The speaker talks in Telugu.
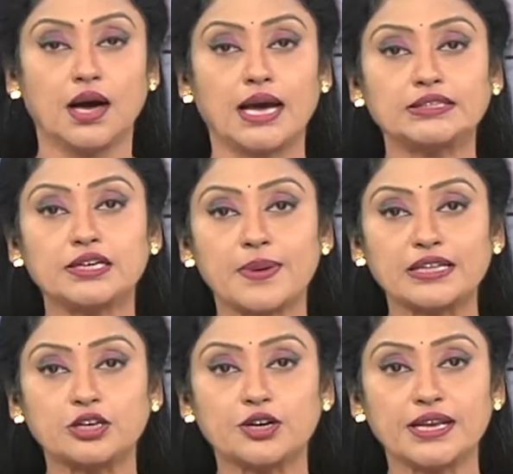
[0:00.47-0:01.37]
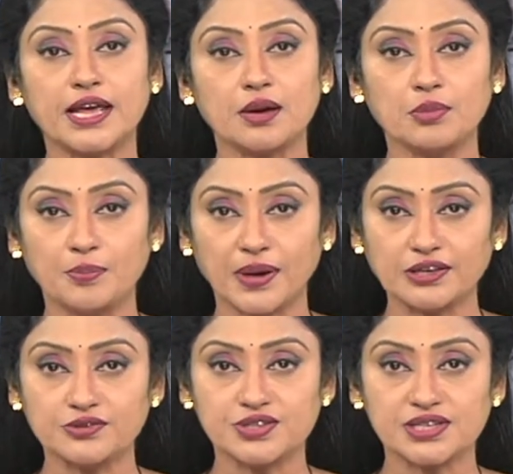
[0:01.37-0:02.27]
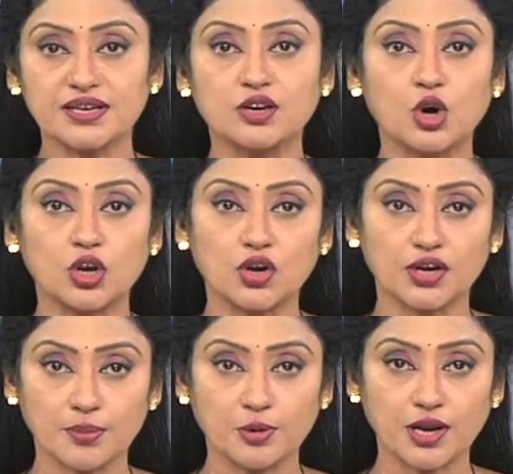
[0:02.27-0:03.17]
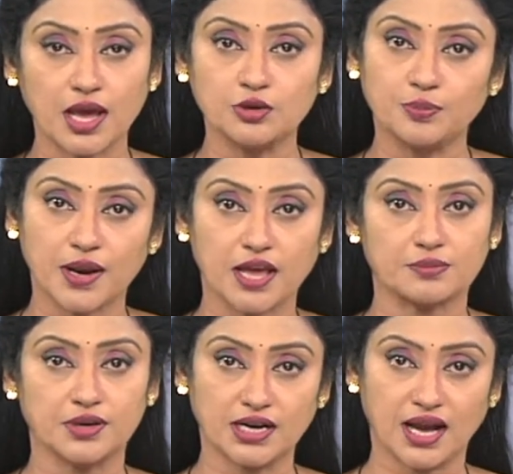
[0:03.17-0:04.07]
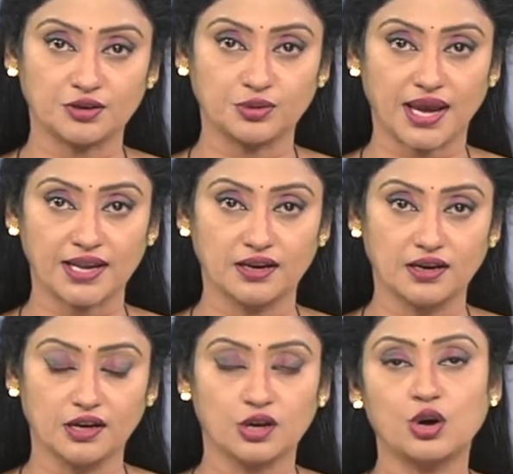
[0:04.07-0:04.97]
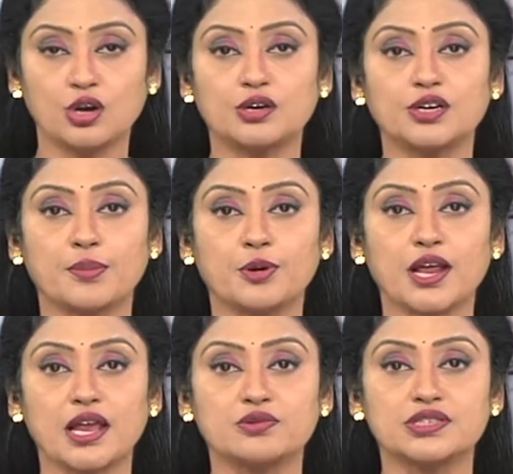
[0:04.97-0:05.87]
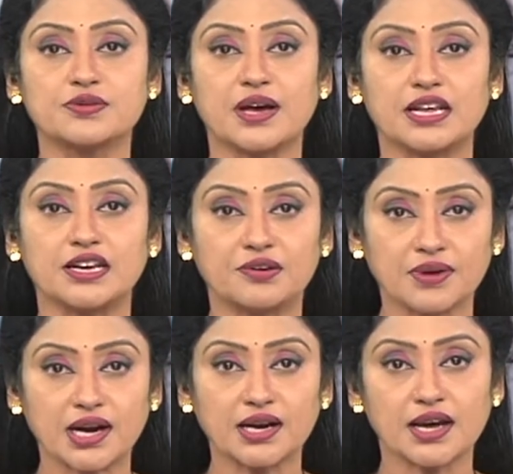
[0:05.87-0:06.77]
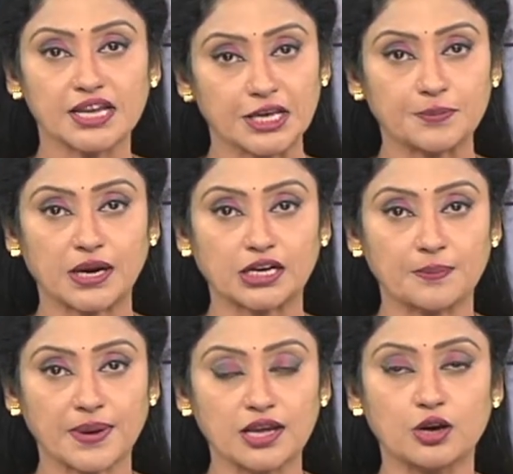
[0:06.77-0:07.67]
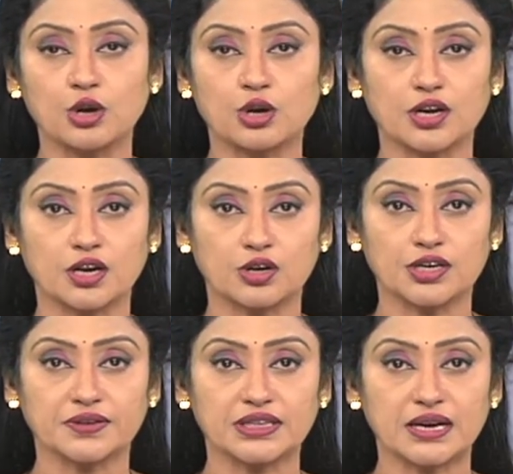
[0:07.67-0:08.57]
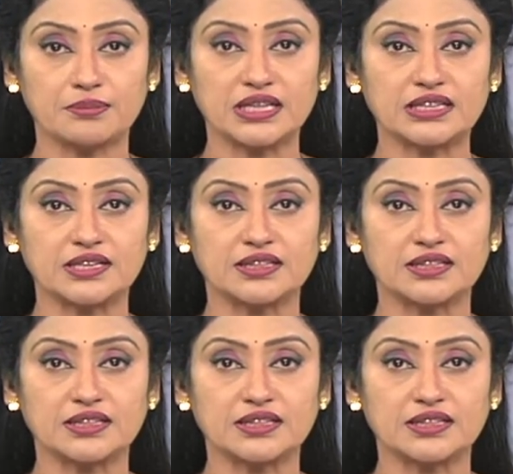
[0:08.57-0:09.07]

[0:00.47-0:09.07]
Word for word: హైదరాబాద్లో ఈ నెల ముప్పై నుంచి గోల్కొండ బోనాలు ప్రారంభం కానున్నాయి గోల్కొండ బోనాల ఉత్సవాల నిర్వహణ ఏర్పాట్లపై గోల్కొండ కోట వద్ద మంత్రి